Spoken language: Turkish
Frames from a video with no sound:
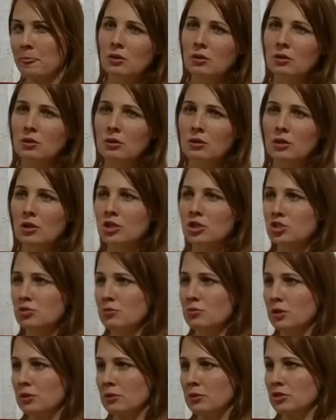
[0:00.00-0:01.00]
E,
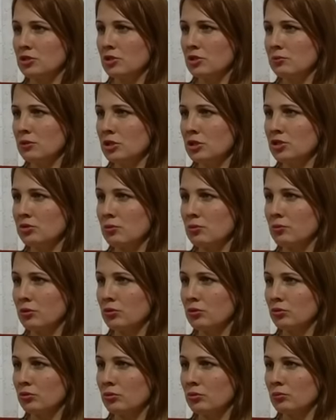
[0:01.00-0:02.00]
eşim bana bakacağına ben eşime
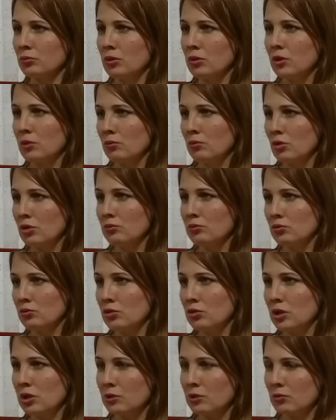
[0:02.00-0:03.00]
bakıyordum. Böyle bir
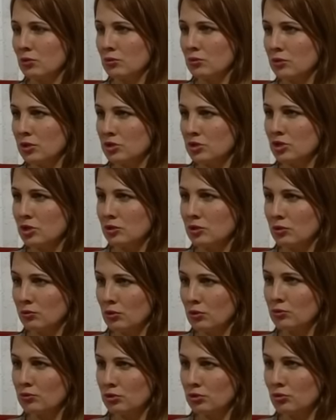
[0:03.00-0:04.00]
dünyada böyle bir yaşantıda
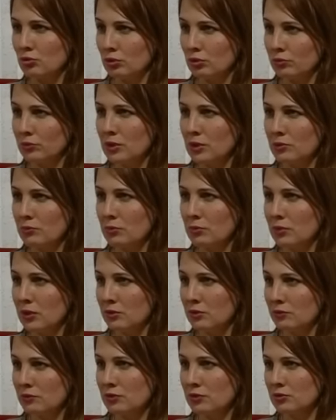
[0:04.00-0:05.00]
böyle bir şey olabilir mi?
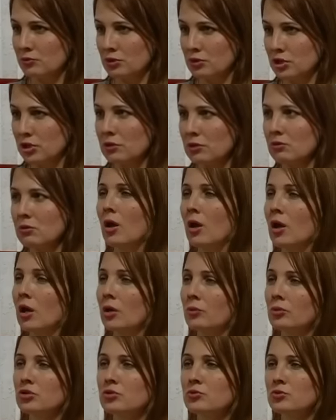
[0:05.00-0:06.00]
Mantıksız bir şey.
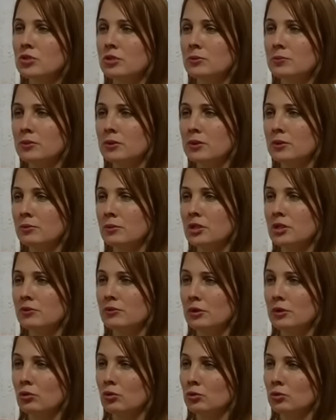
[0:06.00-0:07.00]
Amacım CHP'den
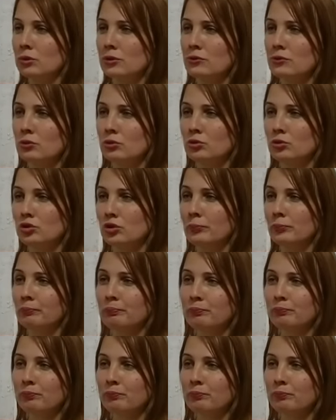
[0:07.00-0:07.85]
milletvekili olmak ve olacağım.